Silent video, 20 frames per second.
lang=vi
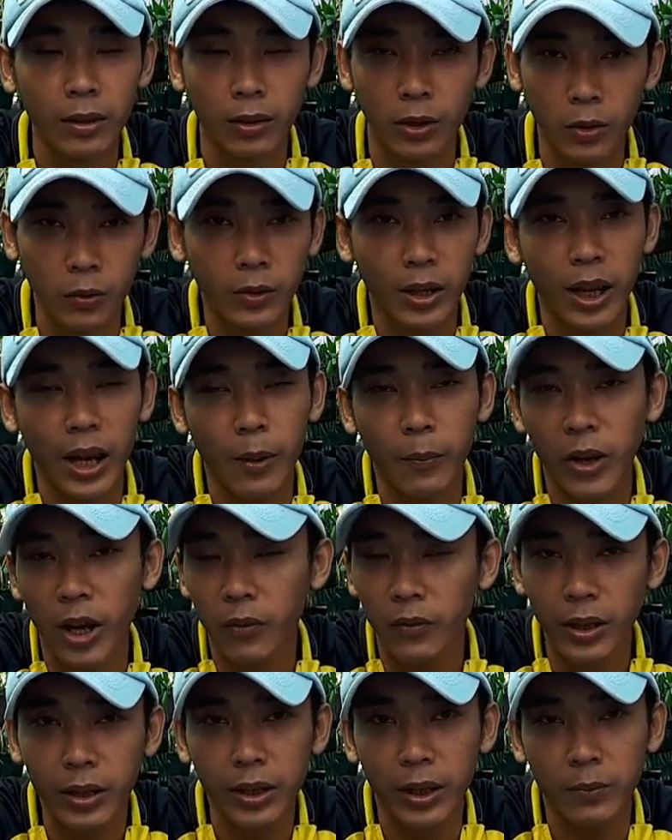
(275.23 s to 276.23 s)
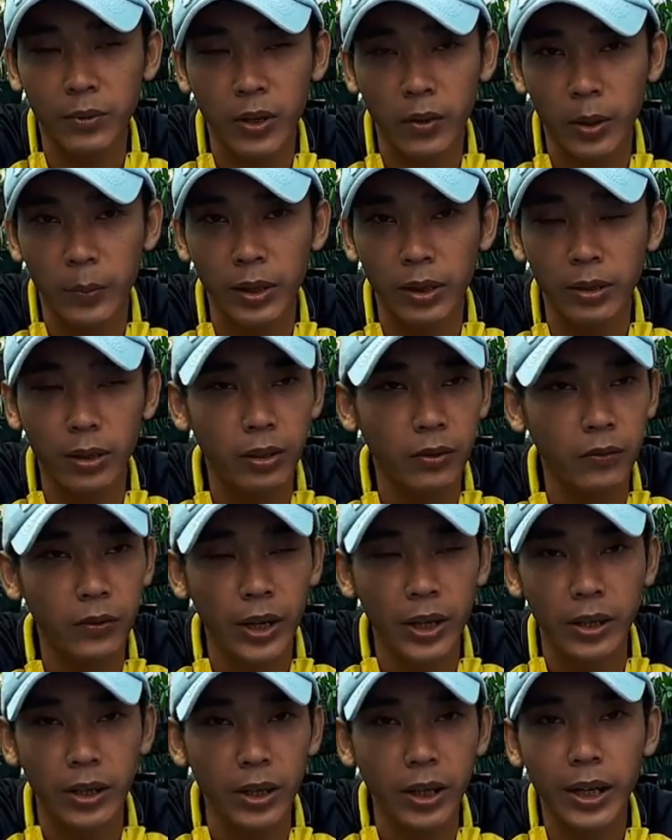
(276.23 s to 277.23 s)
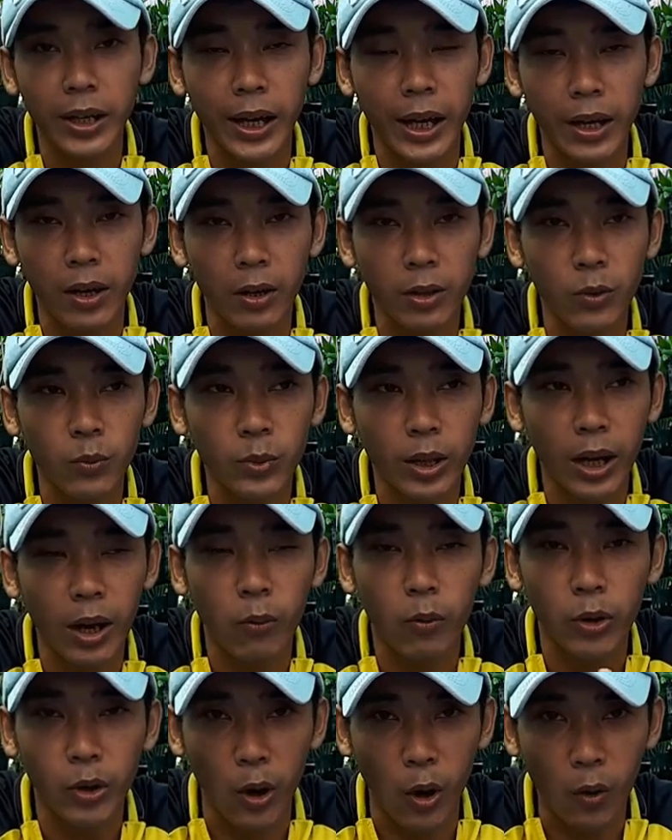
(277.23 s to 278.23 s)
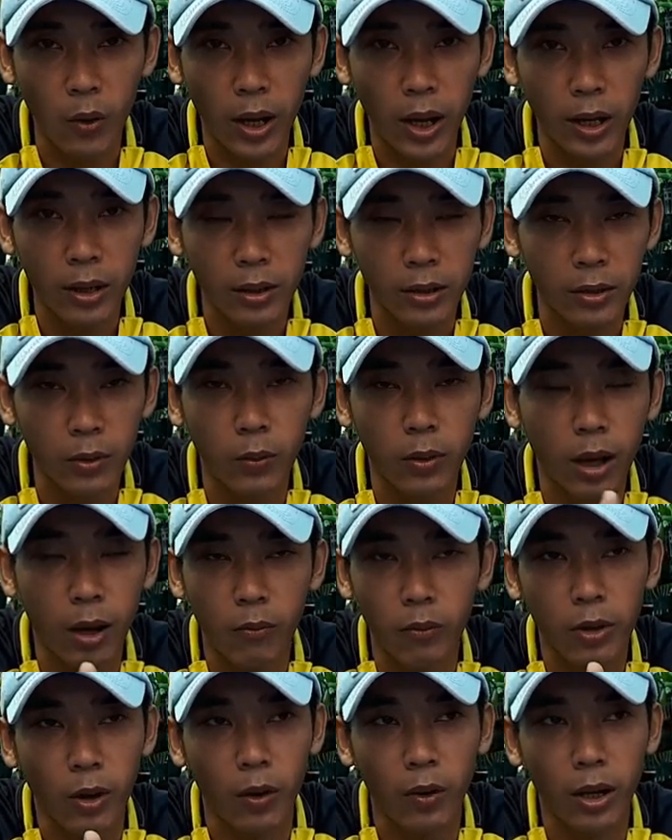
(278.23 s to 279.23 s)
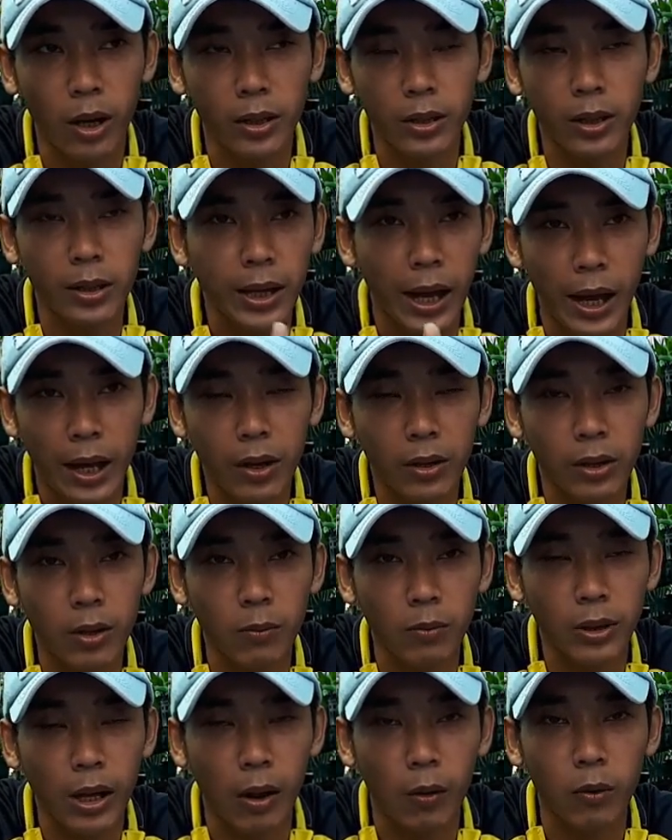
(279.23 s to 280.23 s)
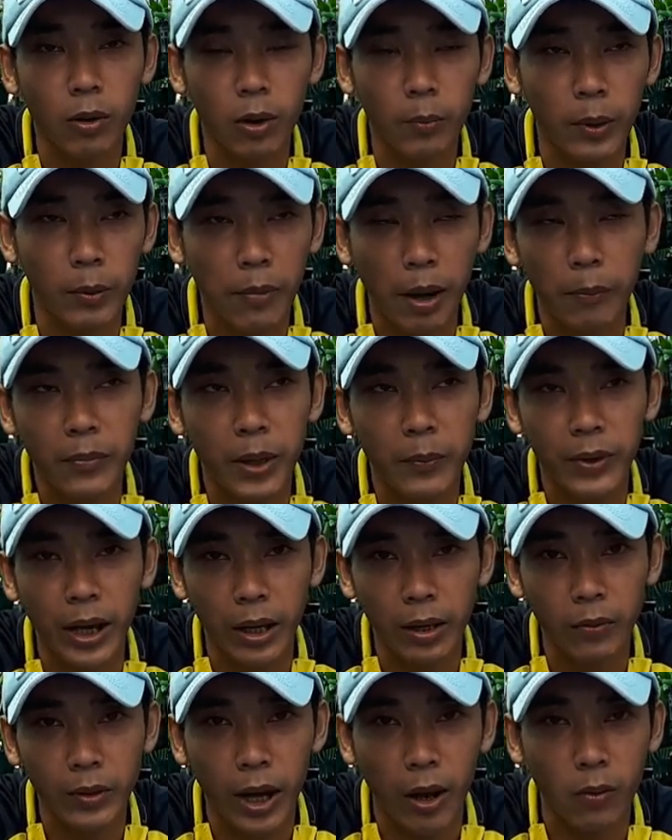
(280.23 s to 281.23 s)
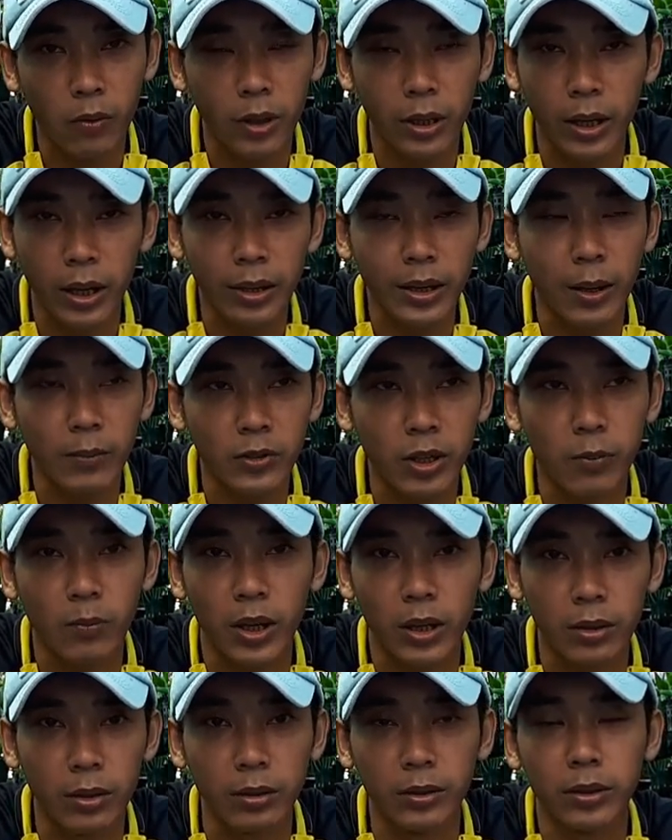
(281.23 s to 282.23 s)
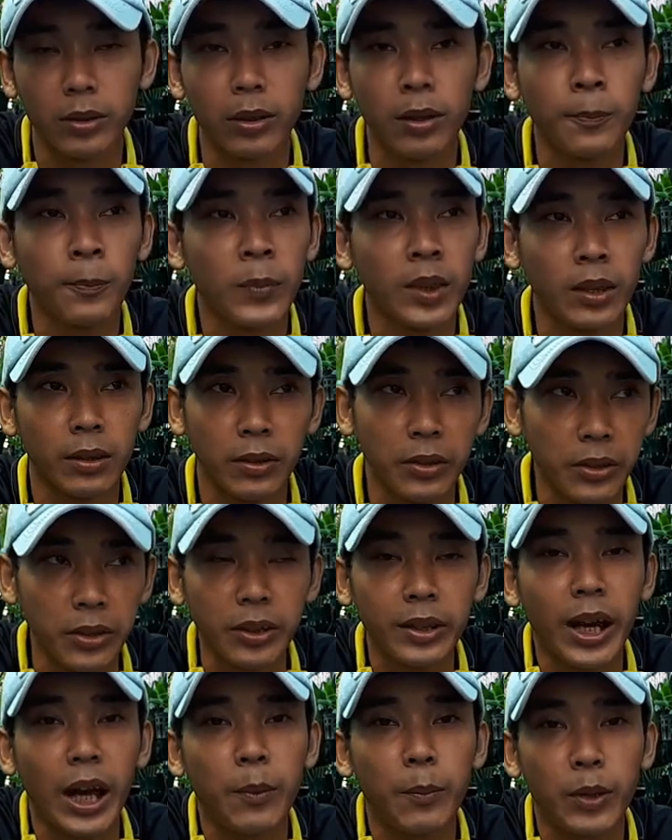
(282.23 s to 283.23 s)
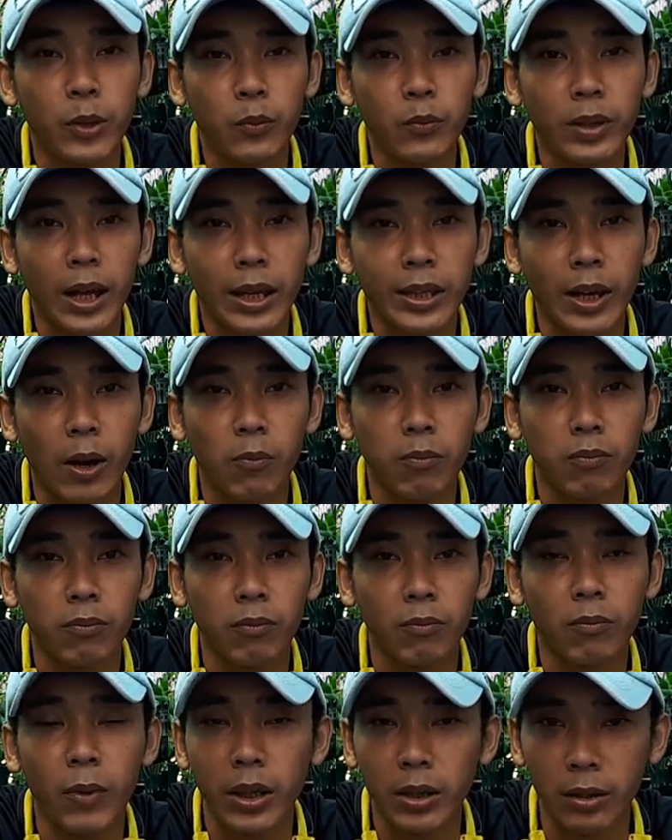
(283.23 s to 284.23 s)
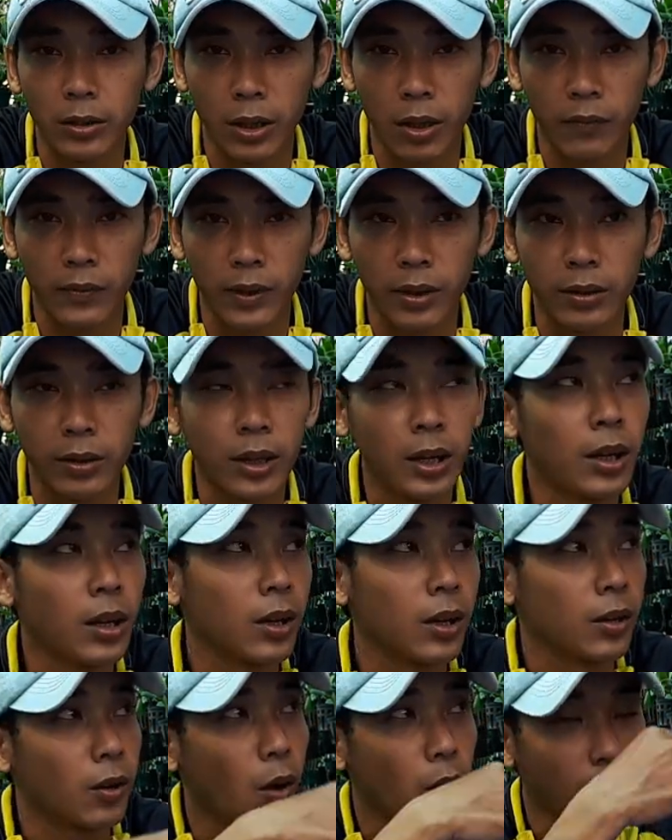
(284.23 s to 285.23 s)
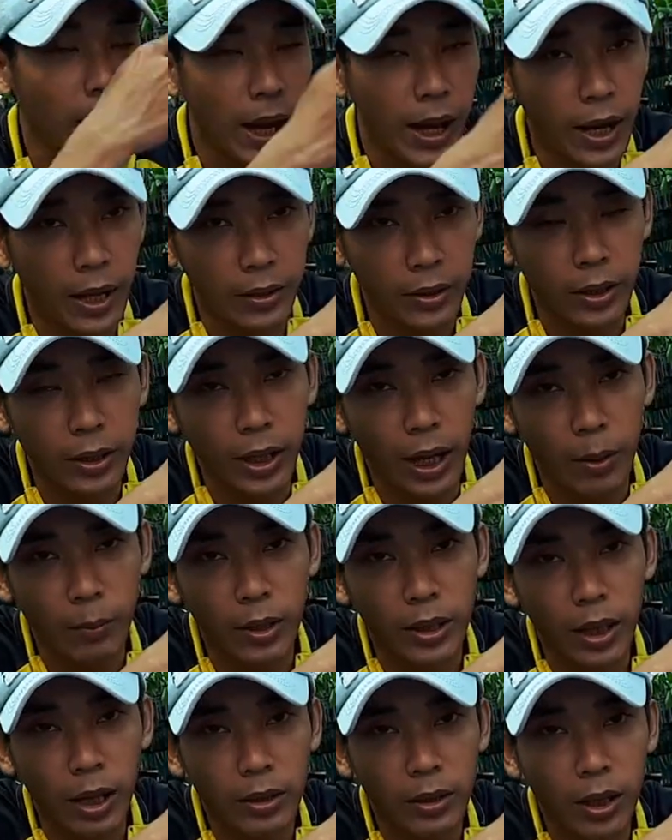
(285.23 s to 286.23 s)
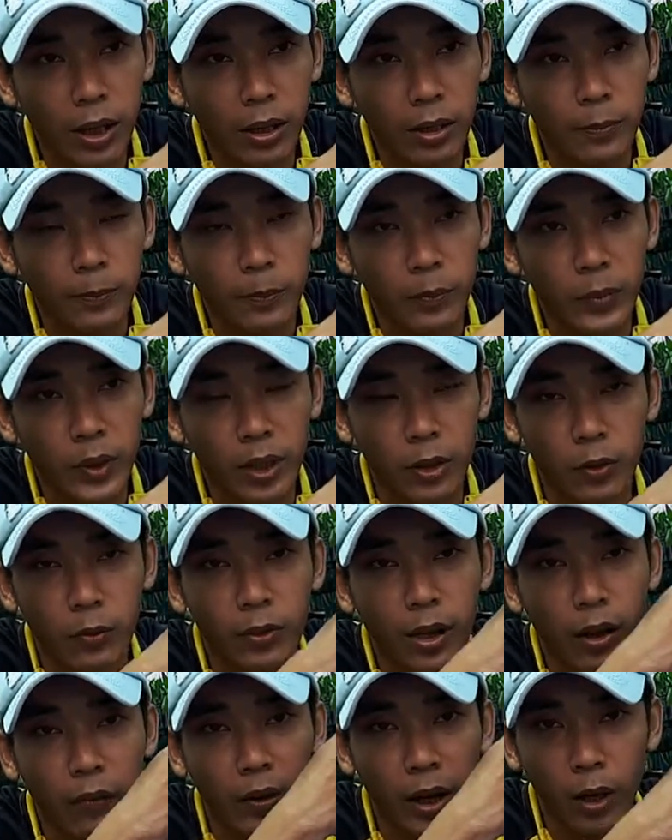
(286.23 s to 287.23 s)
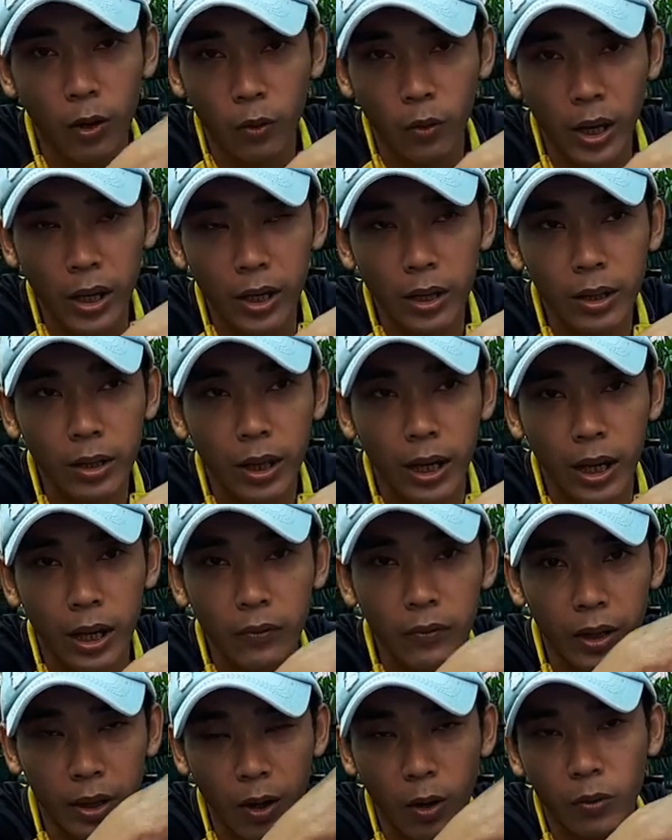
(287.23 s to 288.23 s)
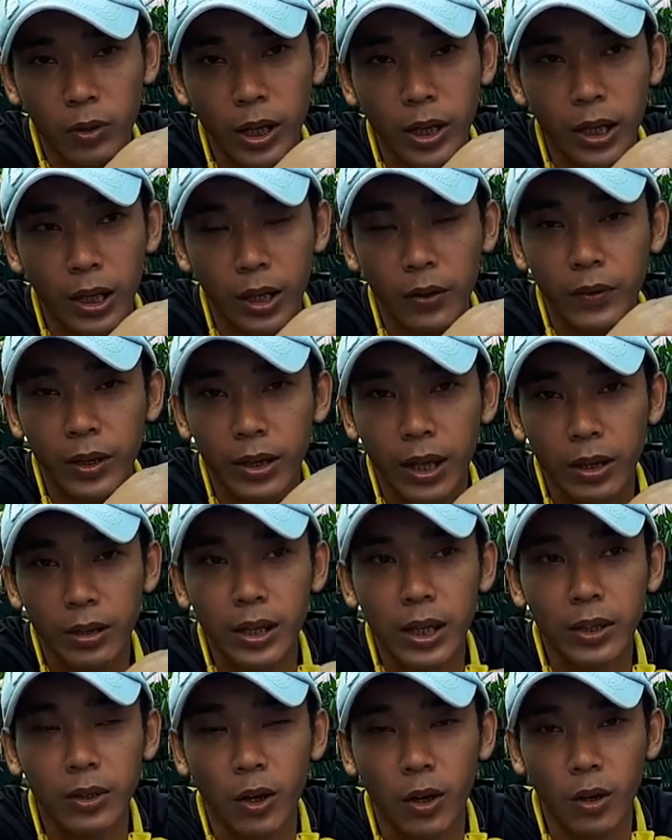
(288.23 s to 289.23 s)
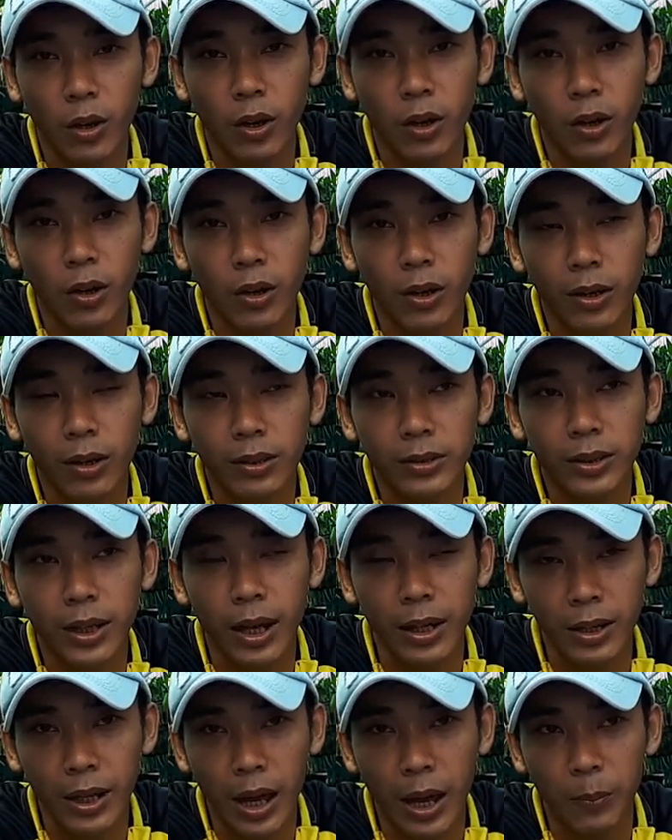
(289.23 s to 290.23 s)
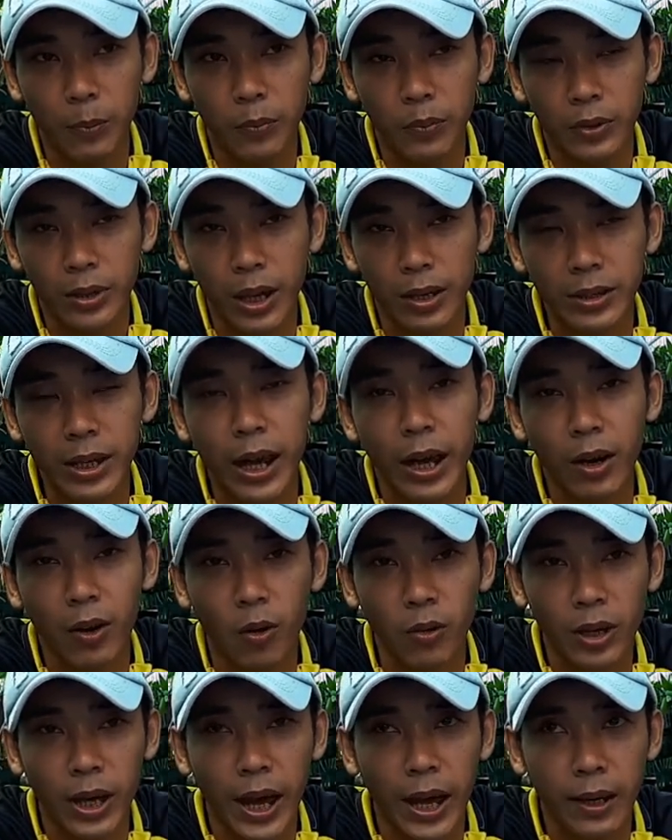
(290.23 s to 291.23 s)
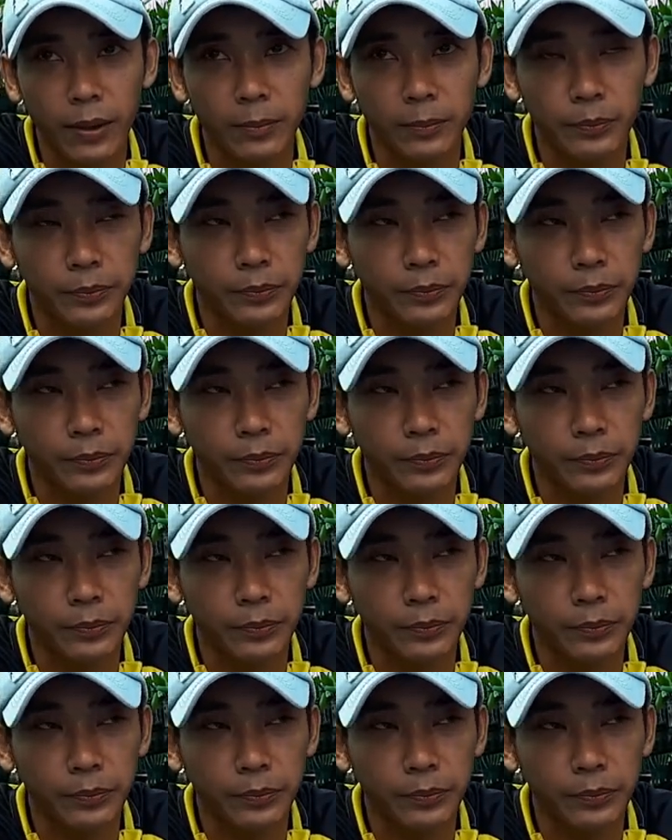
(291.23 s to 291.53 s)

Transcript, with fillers: thì chúng ta đem ra vườn chăm sóc là bình thường vì những cái cây đó chúng ta không có nhỏ lên cũng không có nhỏ lên cứ để nó trong chậu thôi mình bấm ra mình để trong chậu thì vẫn chăm sóc bình thường như những cây mà chúng ta trồng bình thường trong vườn còn đây là những cây mới tách chiết thì chúng ta phải lưu ý là cái việc đầu tiên là cái việc tách chiết cho nó sạch đẹp sạch sẽ gọn gàng